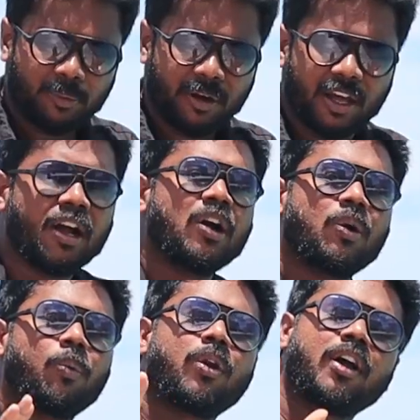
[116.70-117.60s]
மட்டும் இல்லை
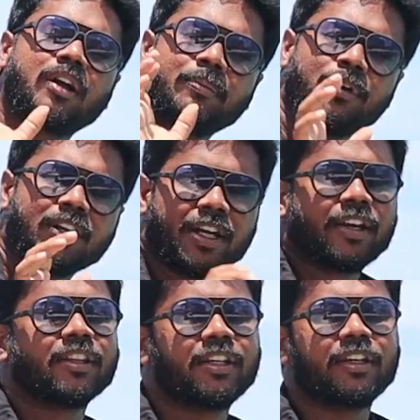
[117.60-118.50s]
உலகம் முழுக்க
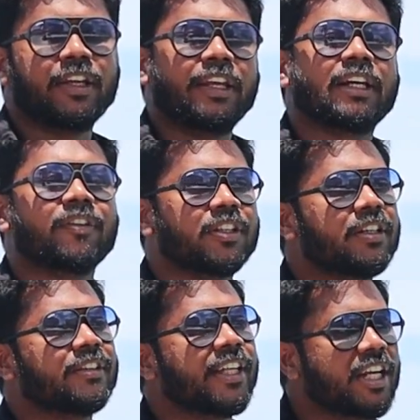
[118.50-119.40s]
இருந்து இங்கே வந்து
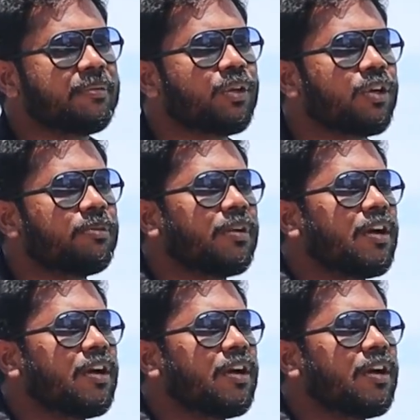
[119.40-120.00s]
தினந்தோறும்